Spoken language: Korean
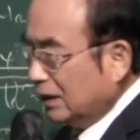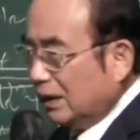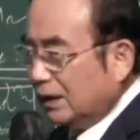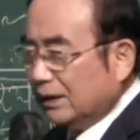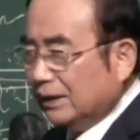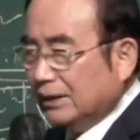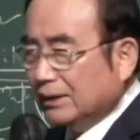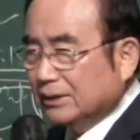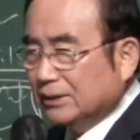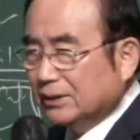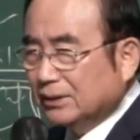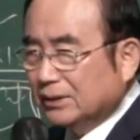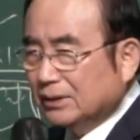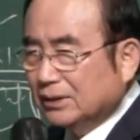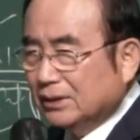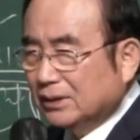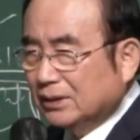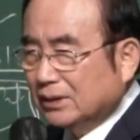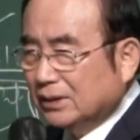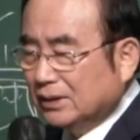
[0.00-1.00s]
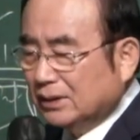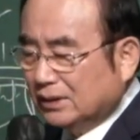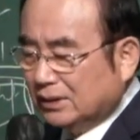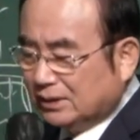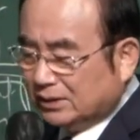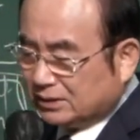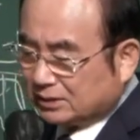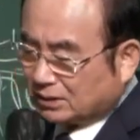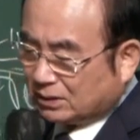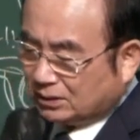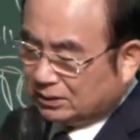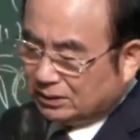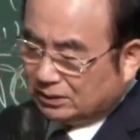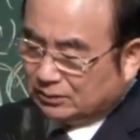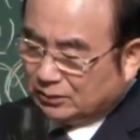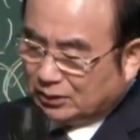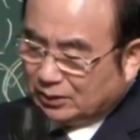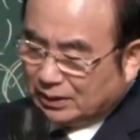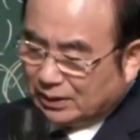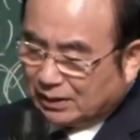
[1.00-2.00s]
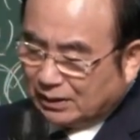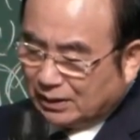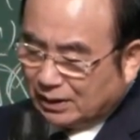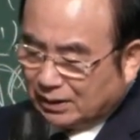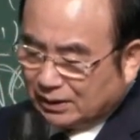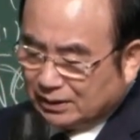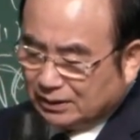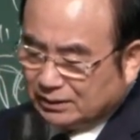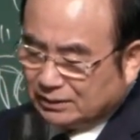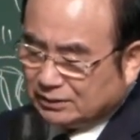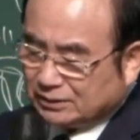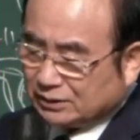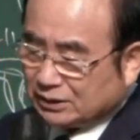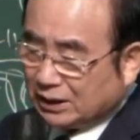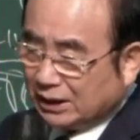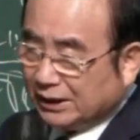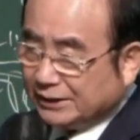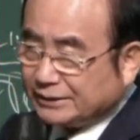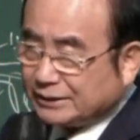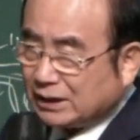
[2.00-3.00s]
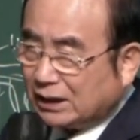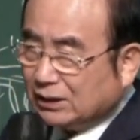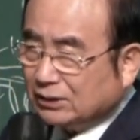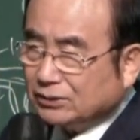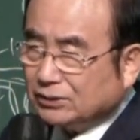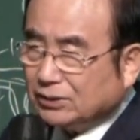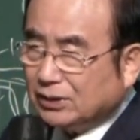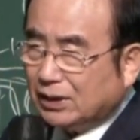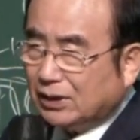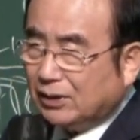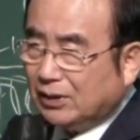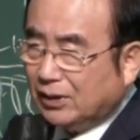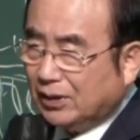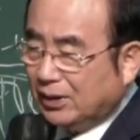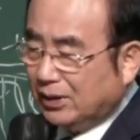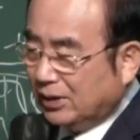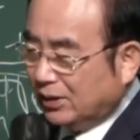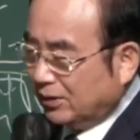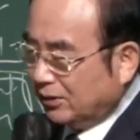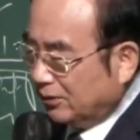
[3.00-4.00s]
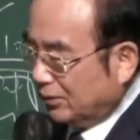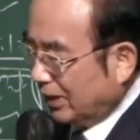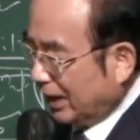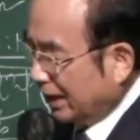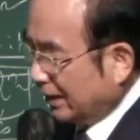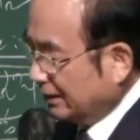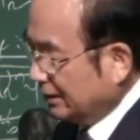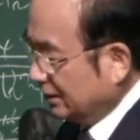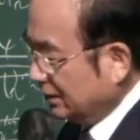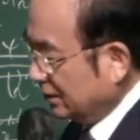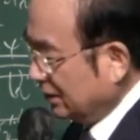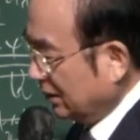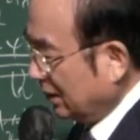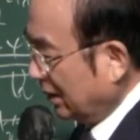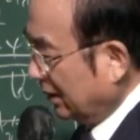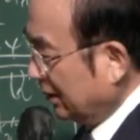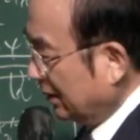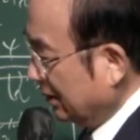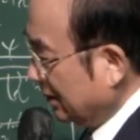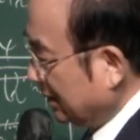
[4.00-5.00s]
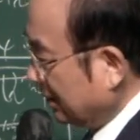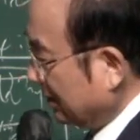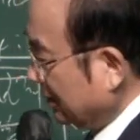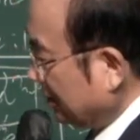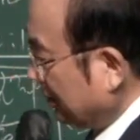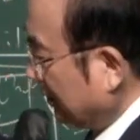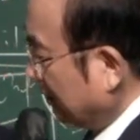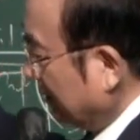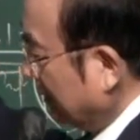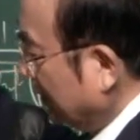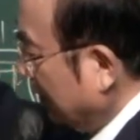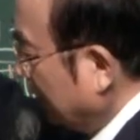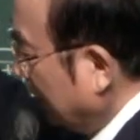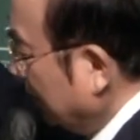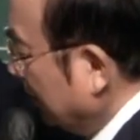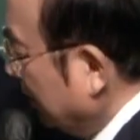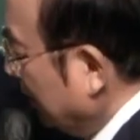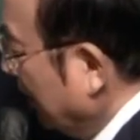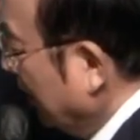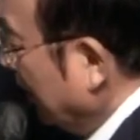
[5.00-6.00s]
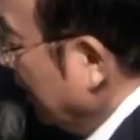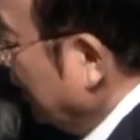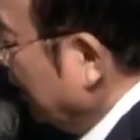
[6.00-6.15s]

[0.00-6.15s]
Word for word: 아니에요. 성경 보니까 이건 제 창조예요. 완전히 하나님께서 이제는